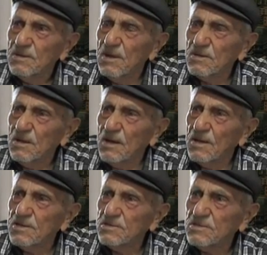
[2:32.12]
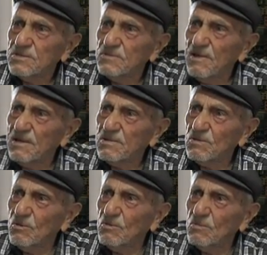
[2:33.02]
Allah hayırlısını
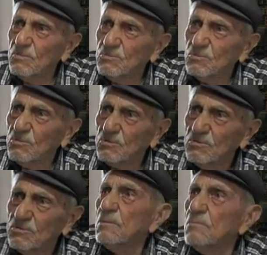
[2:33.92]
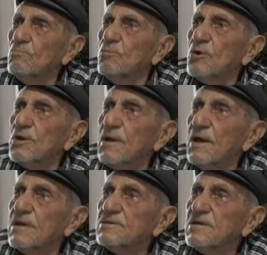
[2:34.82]
versin o zor. Burada
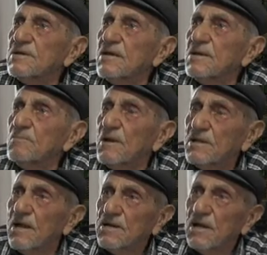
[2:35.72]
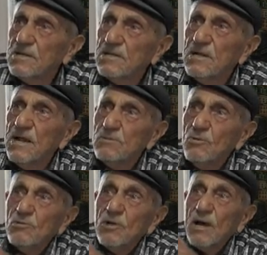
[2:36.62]
eziyet edemediler. Ettiler
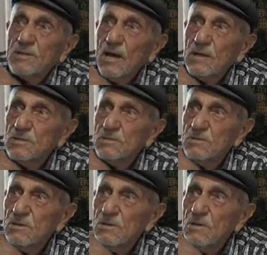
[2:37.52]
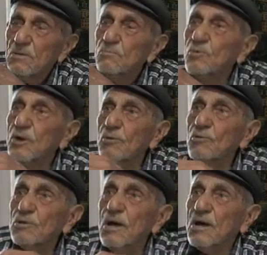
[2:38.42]
oralarda. Buraya
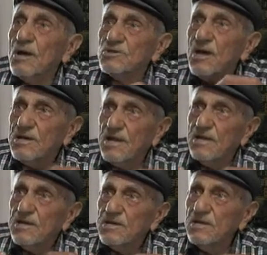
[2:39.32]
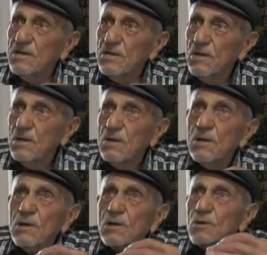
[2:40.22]
onlar kaçak gelirdi.
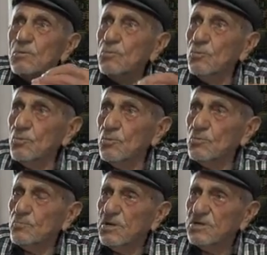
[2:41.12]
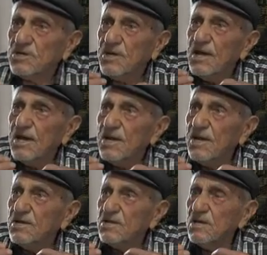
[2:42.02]
O Pliçka'ya
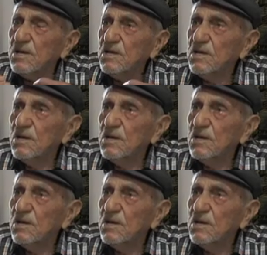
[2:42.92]
gelirdi.